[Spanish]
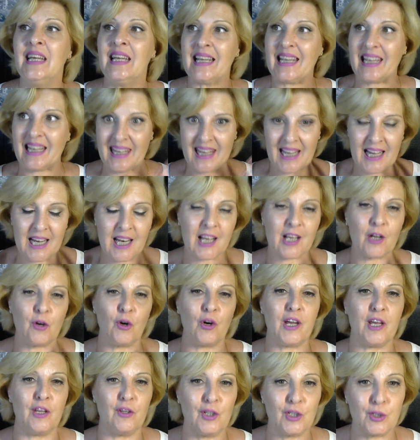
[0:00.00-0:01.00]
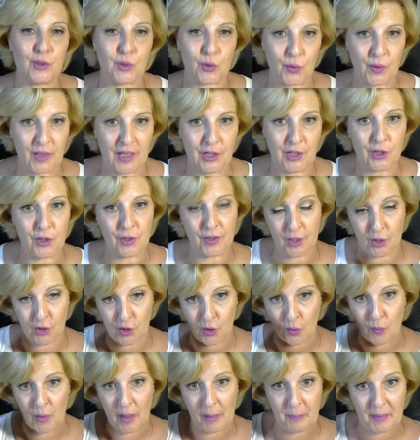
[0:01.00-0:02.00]
que ya le he cogido el truquillo de
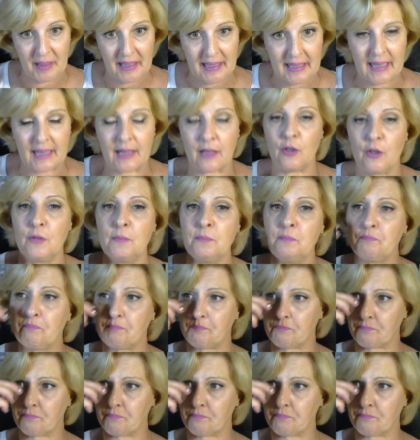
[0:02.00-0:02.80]
cómo aplicarlo